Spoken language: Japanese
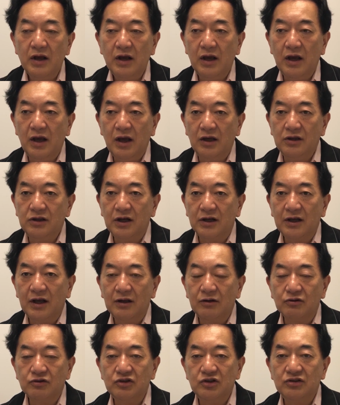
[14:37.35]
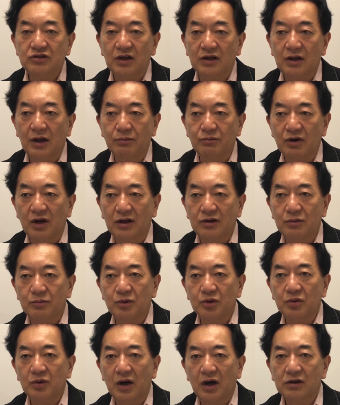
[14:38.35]
えー、イタリアの小さな村の
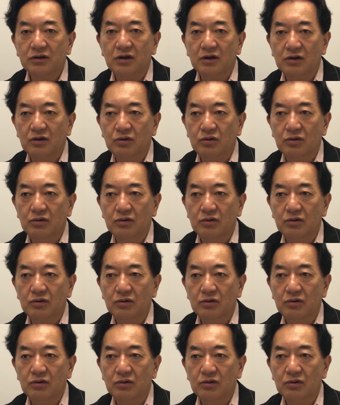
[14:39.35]
物語という